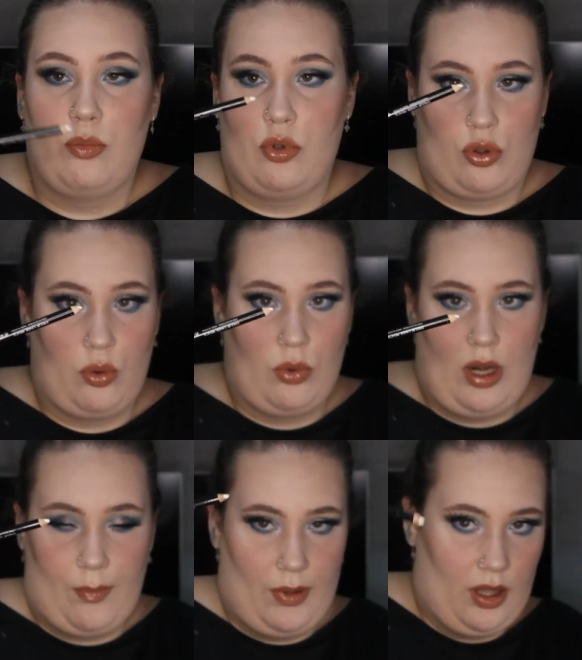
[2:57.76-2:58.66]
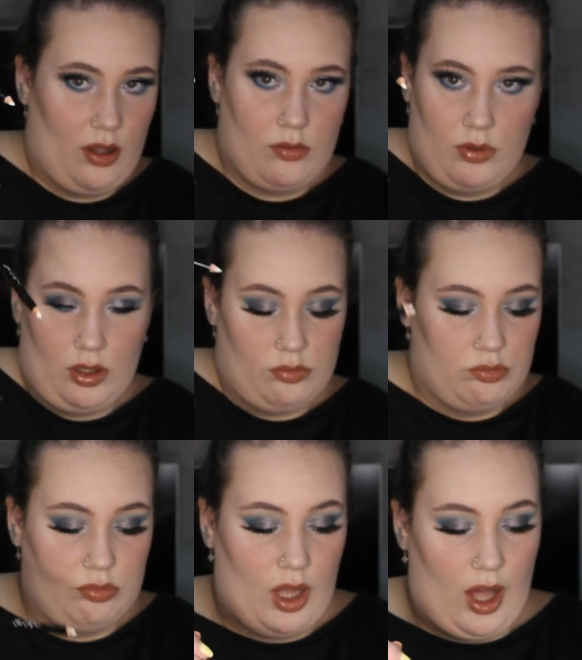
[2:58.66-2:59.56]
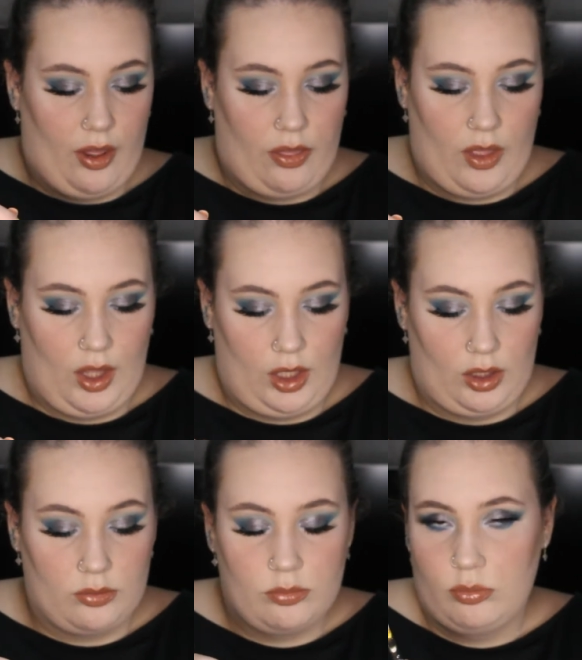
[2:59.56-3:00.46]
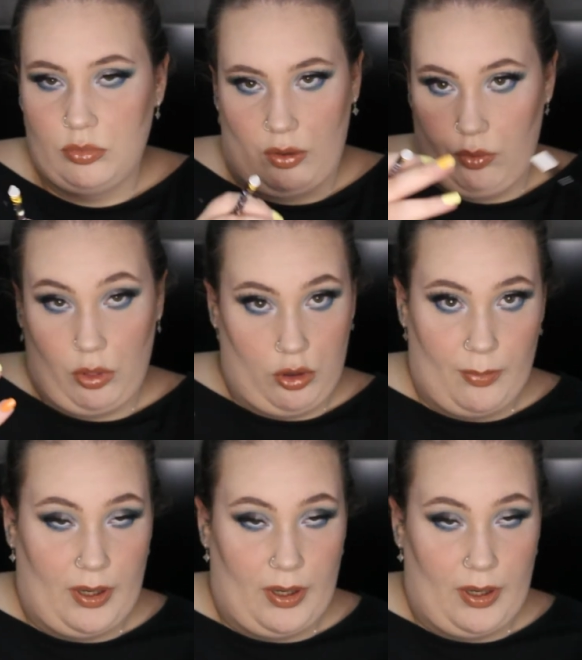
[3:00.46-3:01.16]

pues con un lápiz hace una función